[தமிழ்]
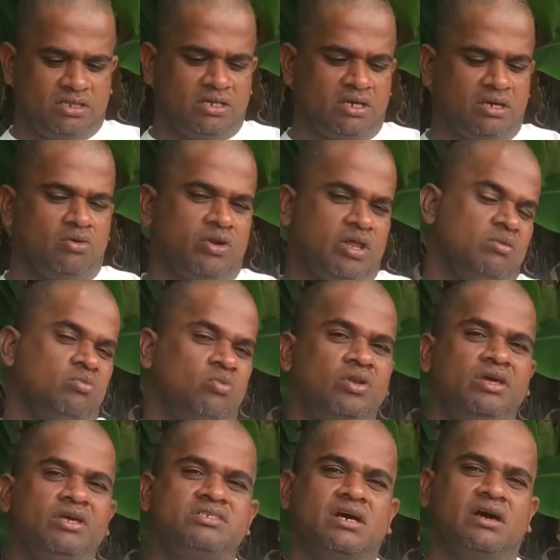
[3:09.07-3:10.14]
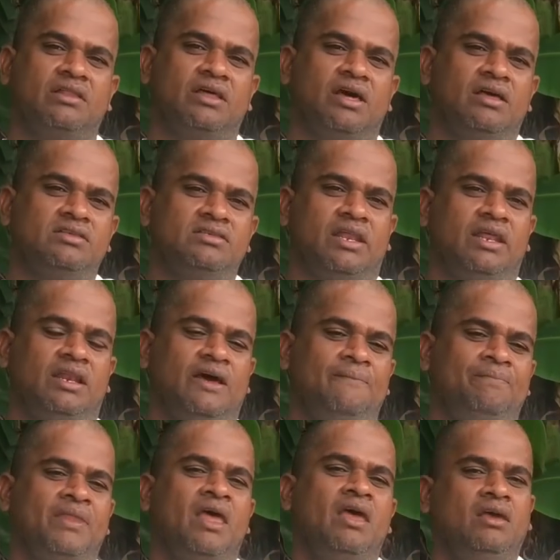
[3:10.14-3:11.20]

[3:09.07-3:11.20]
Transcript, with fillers: இந்த ஒரே மூலிகை சாறு தான் சரிங்களா